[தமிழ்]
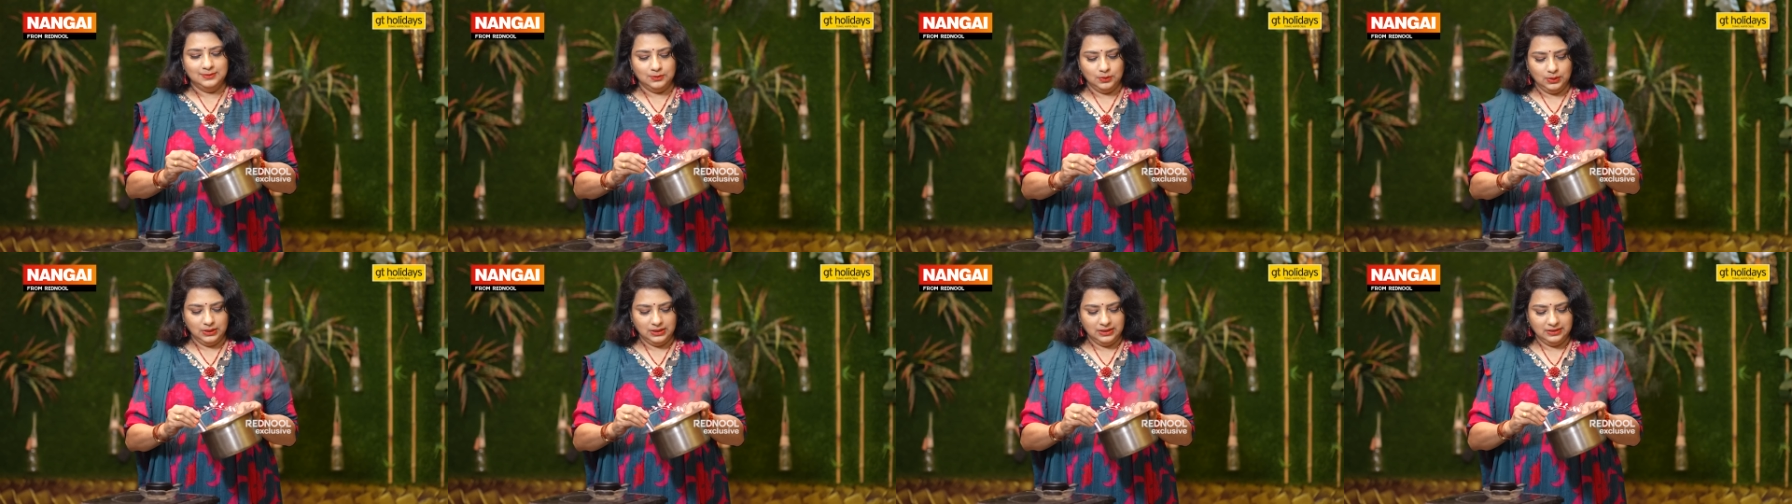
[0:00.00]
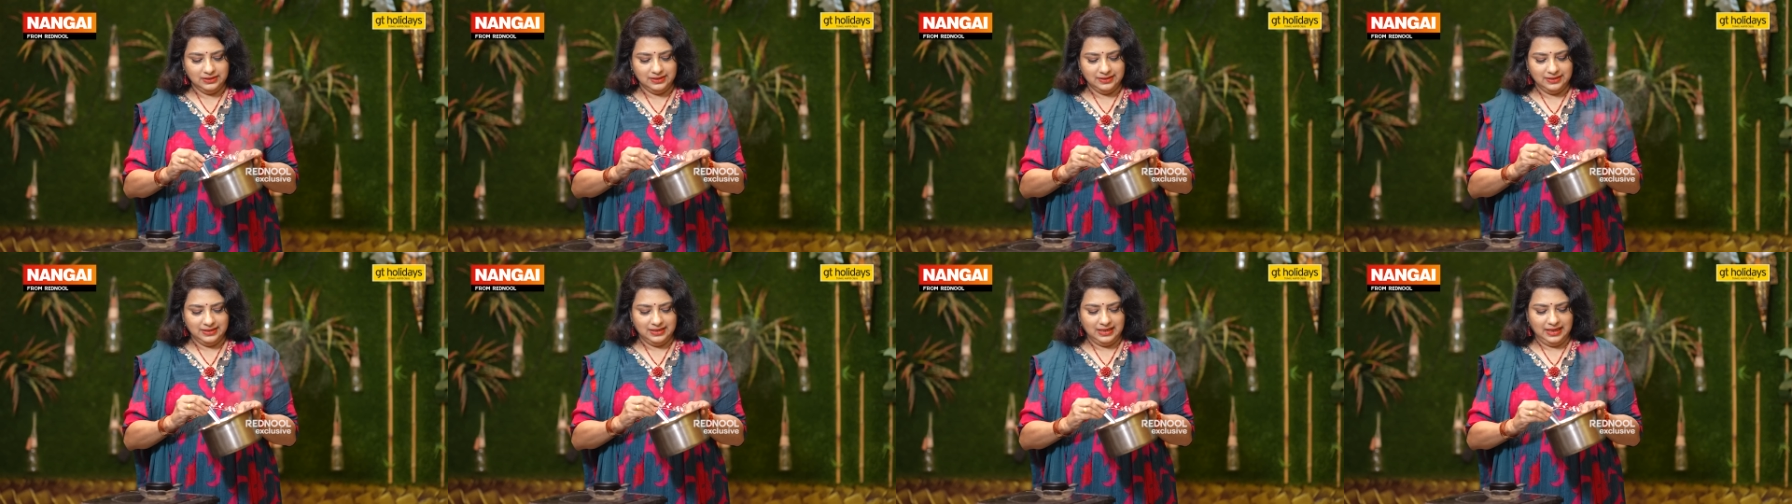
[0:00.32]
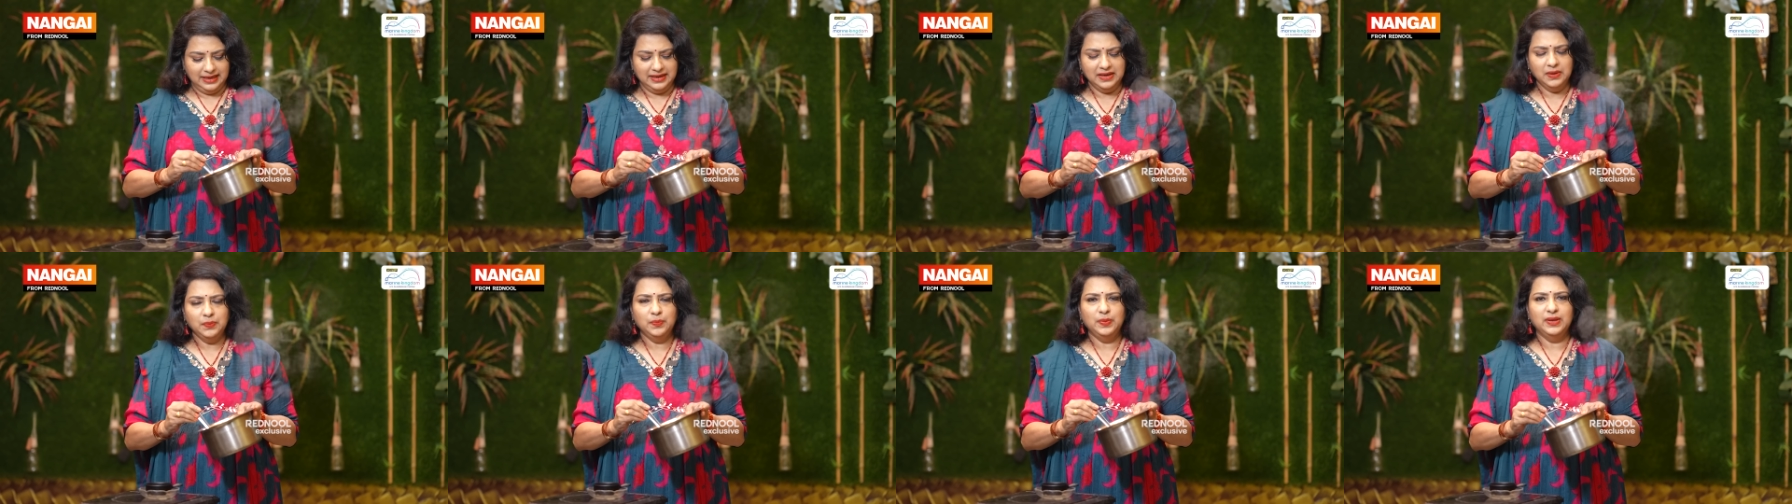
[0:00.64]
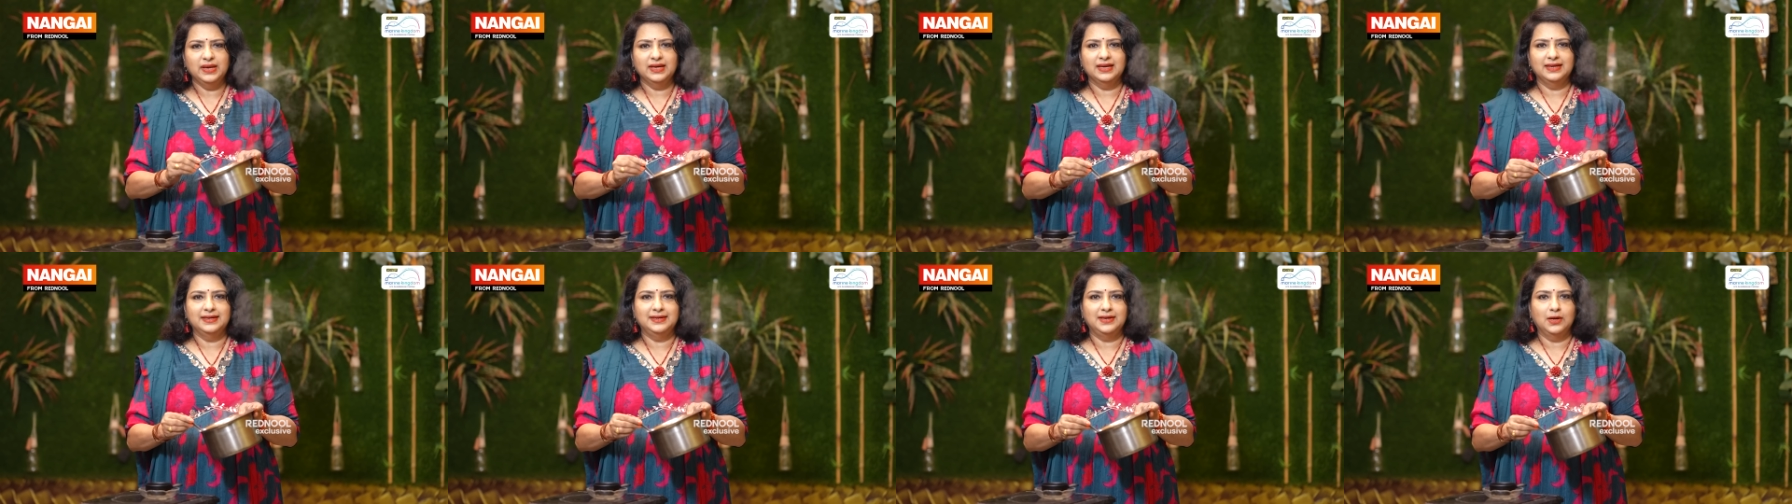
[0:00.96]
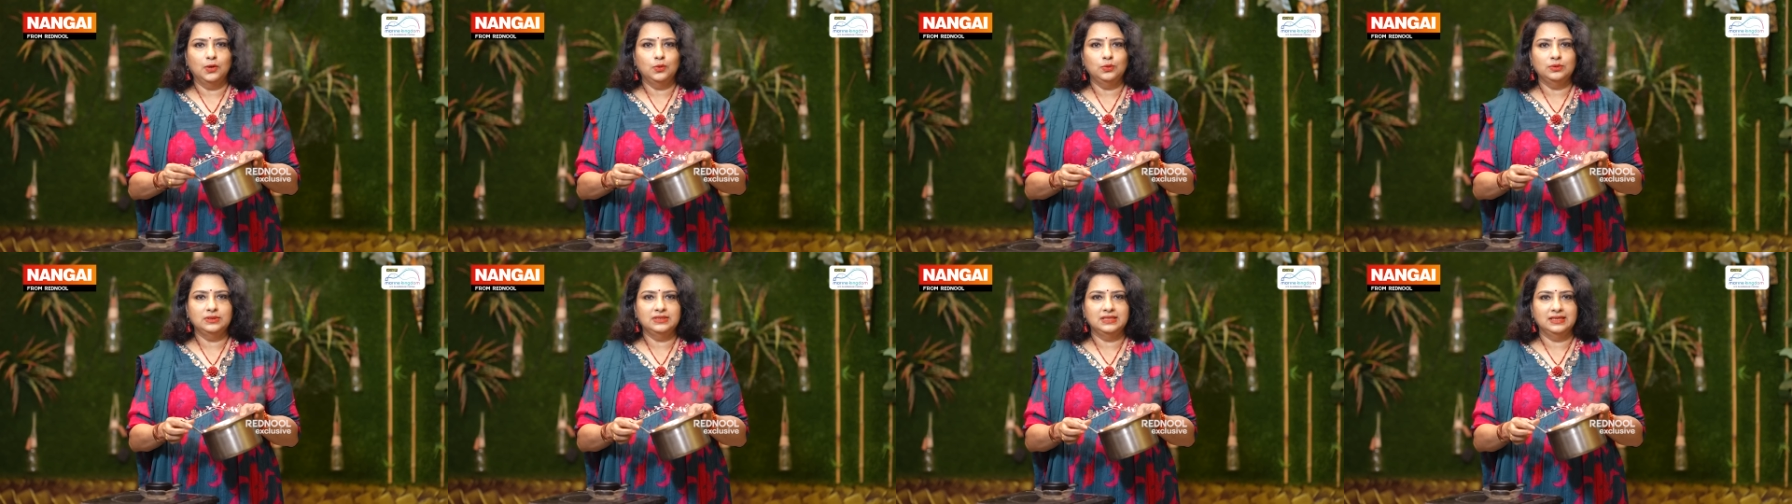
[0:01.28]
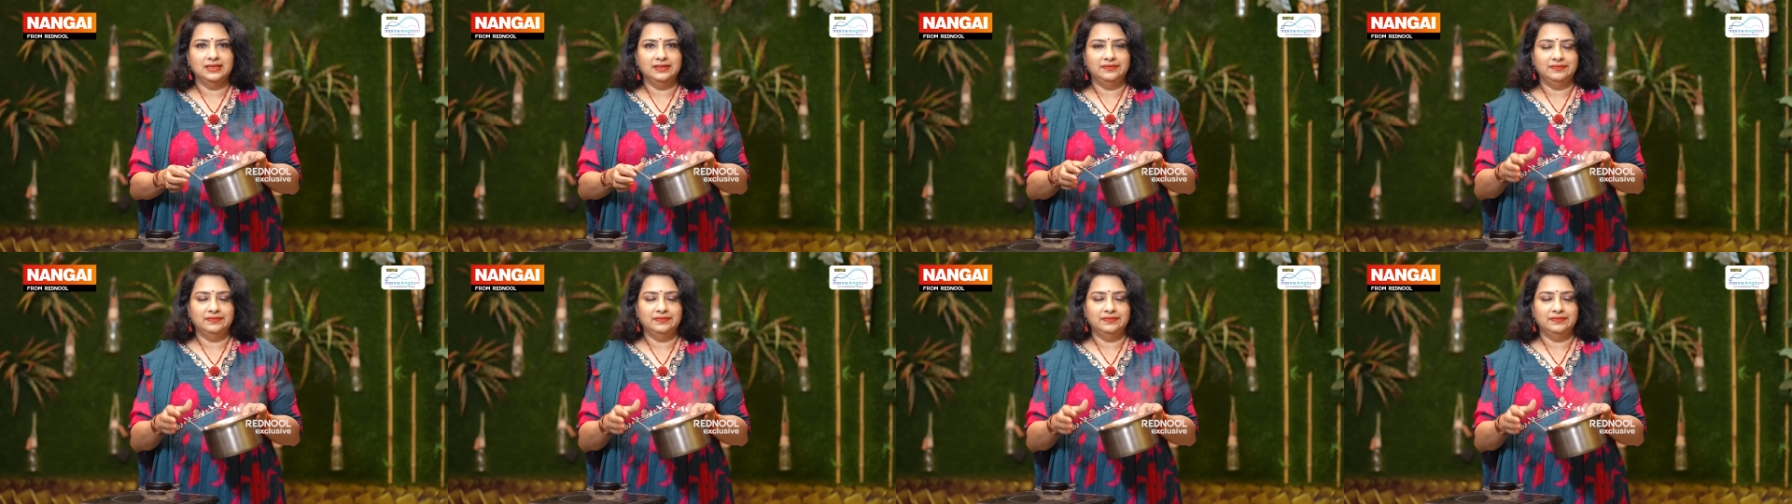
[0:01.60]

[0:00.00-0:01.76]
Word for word: ஸோ இதுக்கு நிறைய பேருக்கு டவுட்ஸ்